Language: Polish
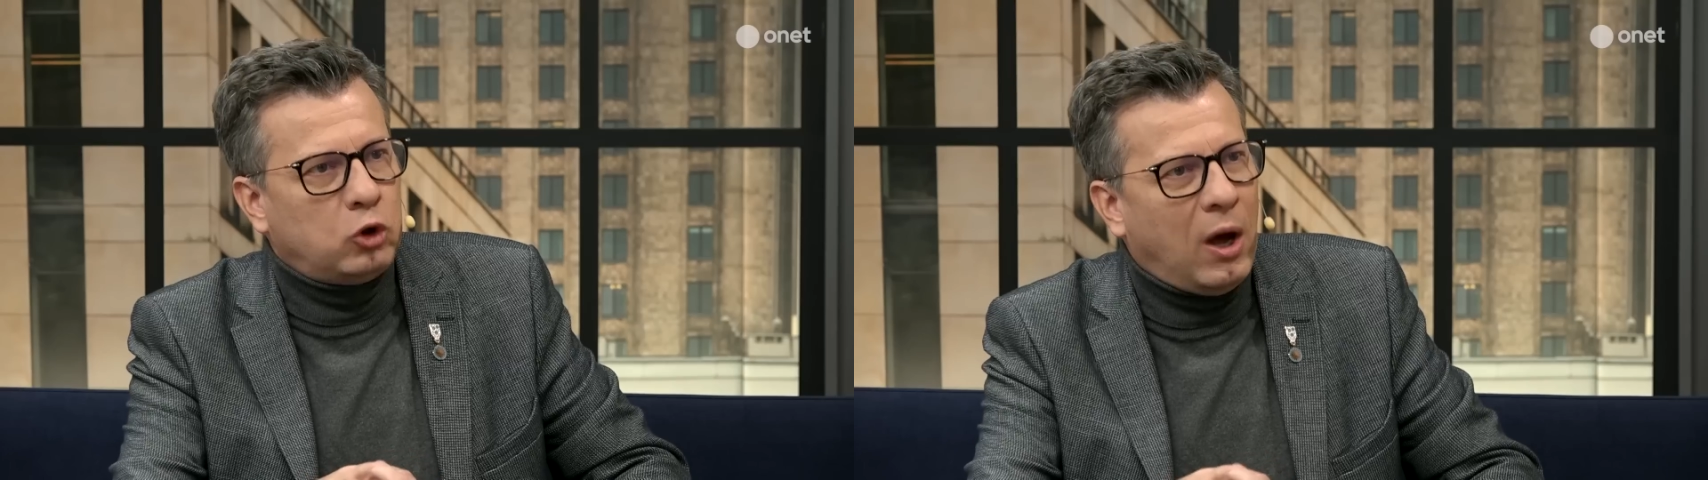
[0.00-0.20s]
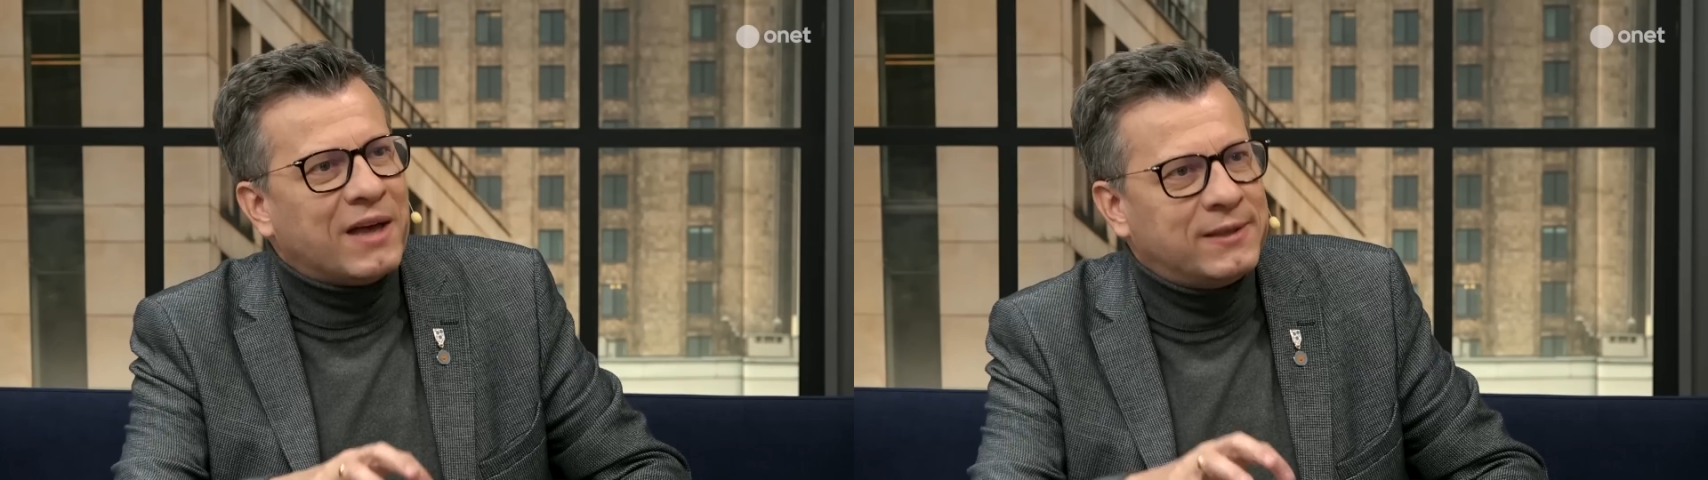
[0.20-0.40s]

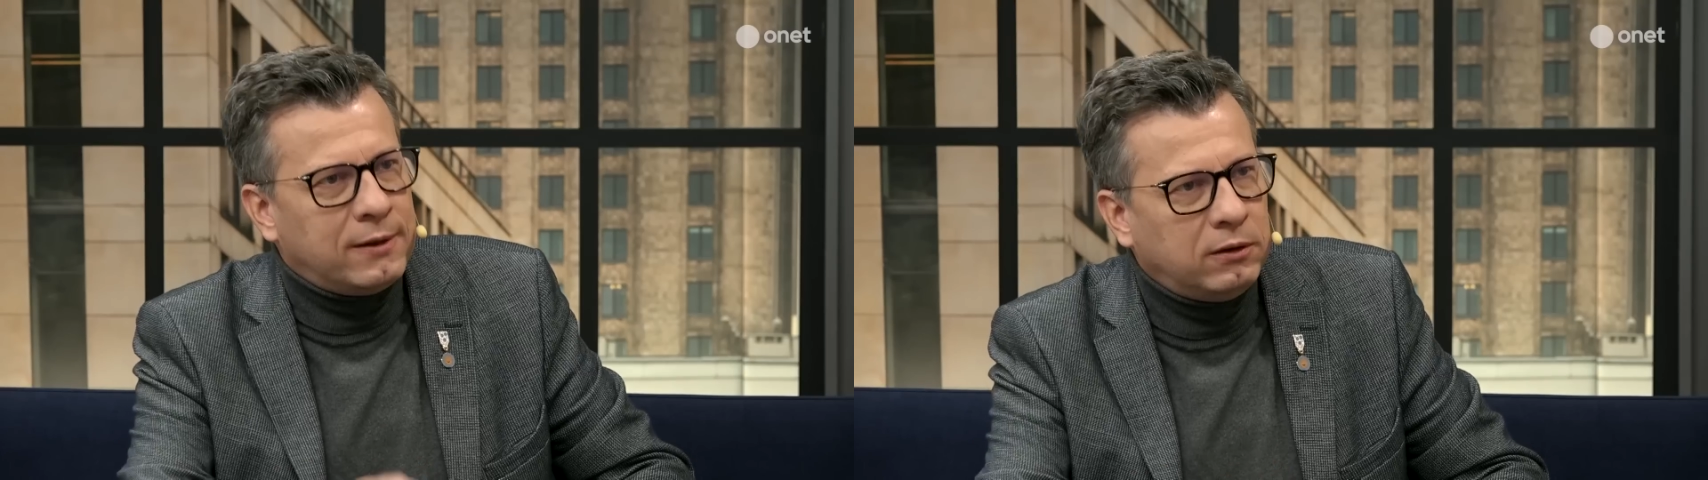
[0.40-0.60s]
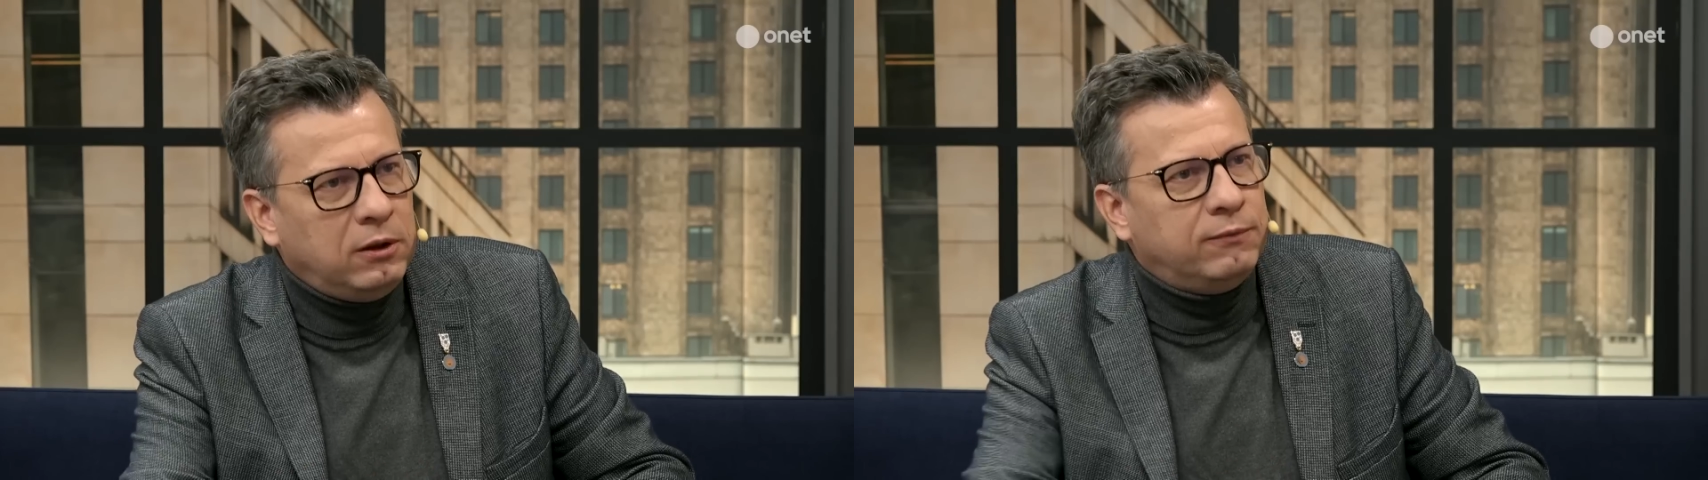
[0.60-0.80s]
to
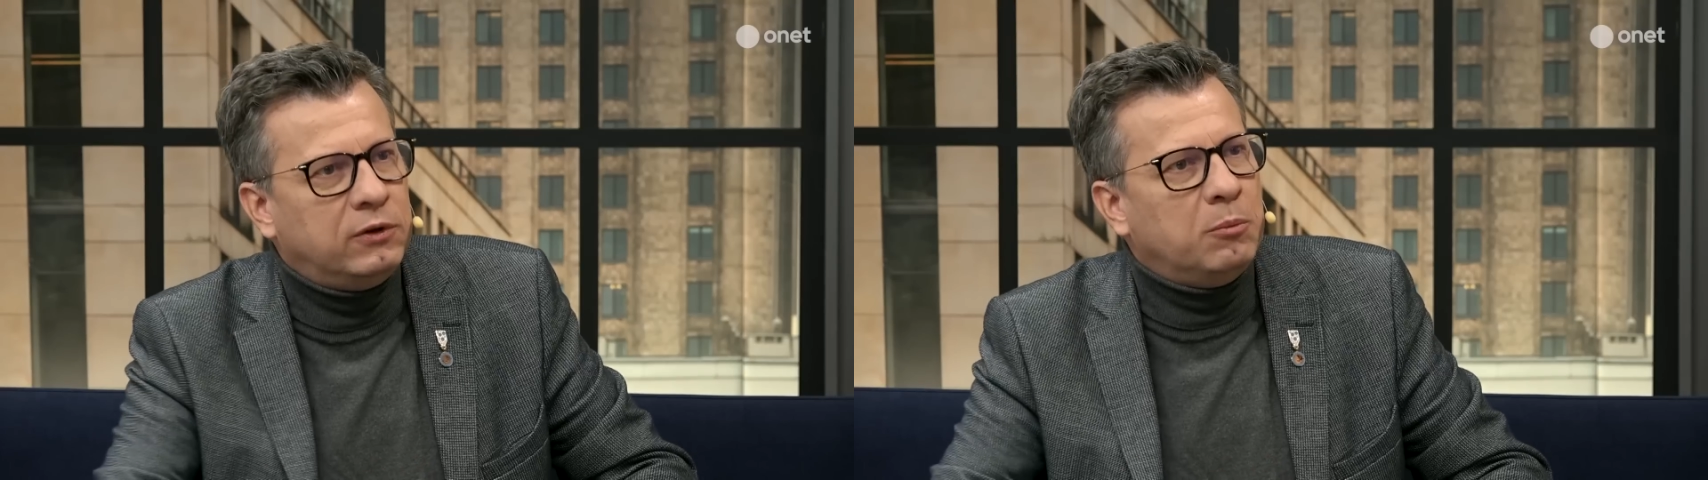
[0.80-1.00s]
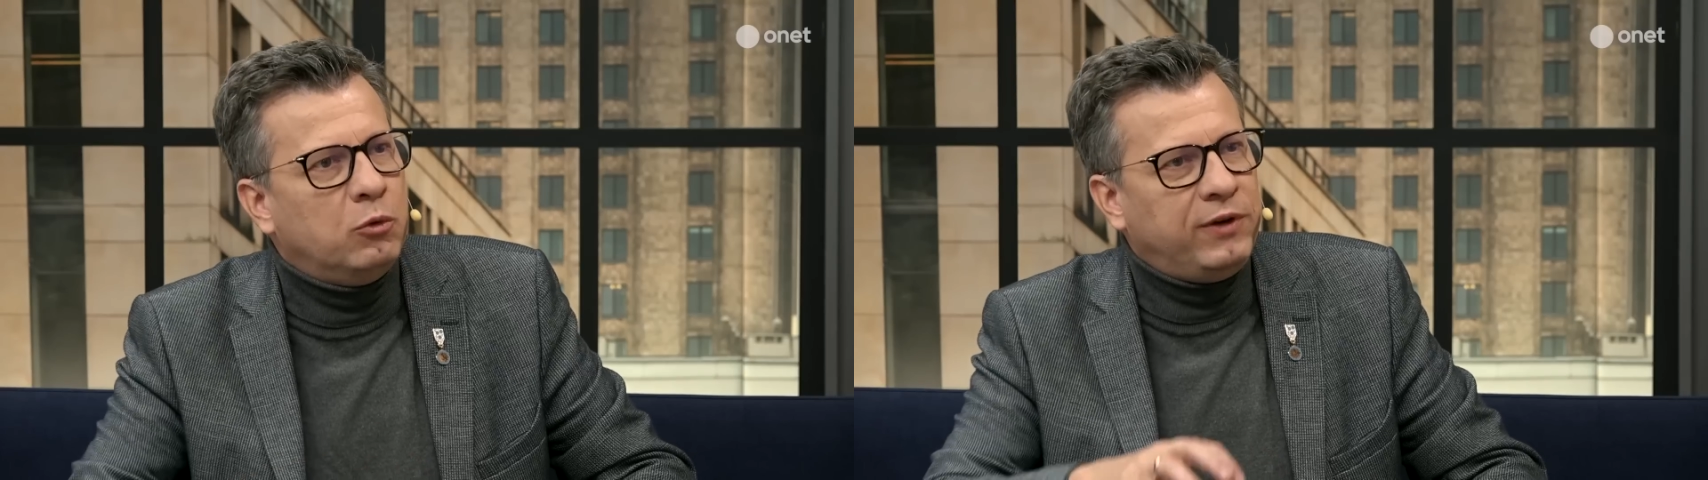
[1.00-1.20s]

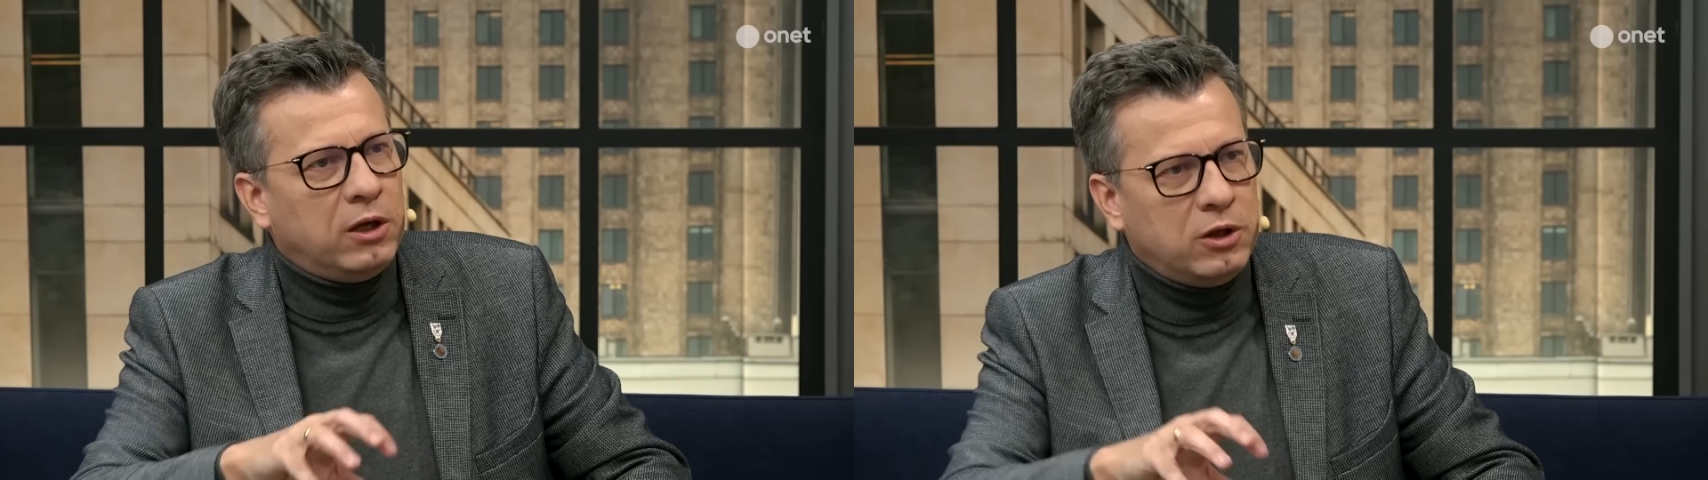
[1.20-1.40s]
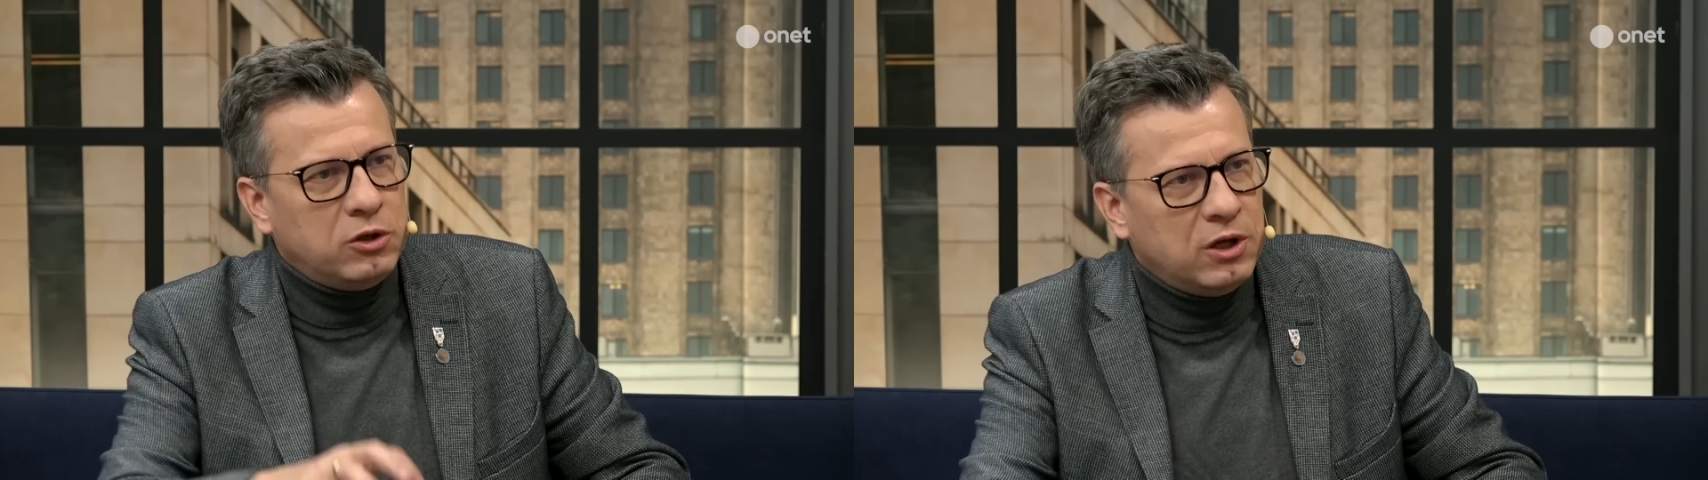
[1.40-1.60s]
asertywne
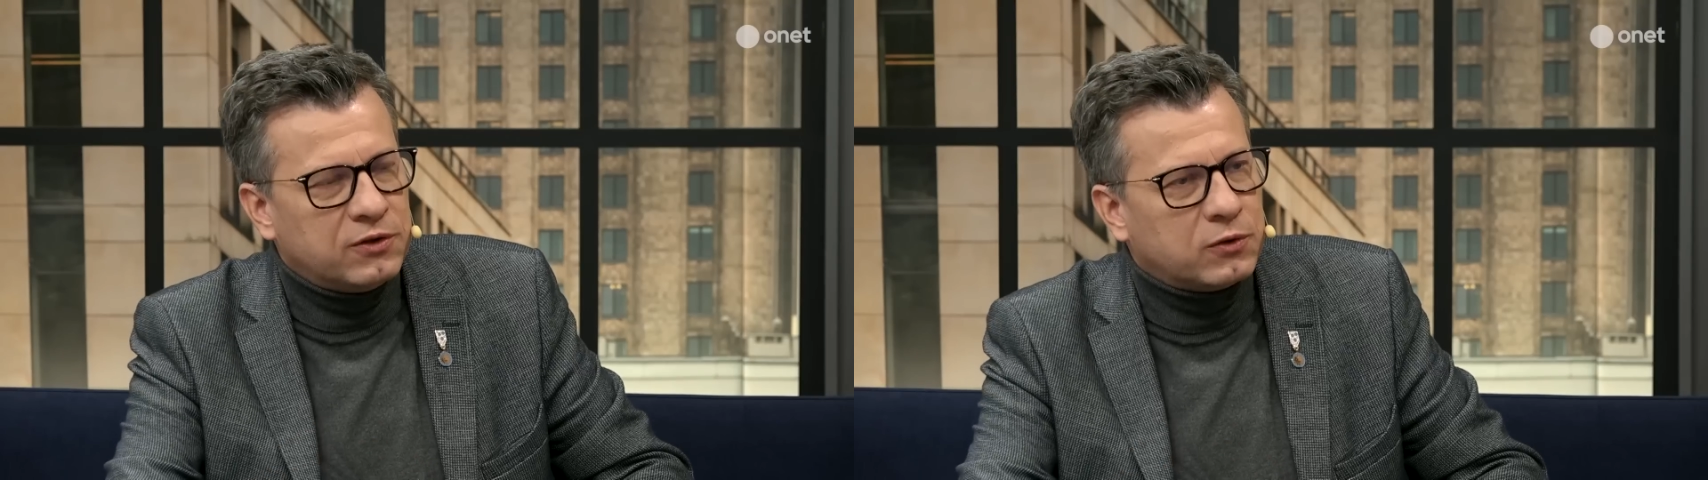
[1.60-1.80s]
mówienie nie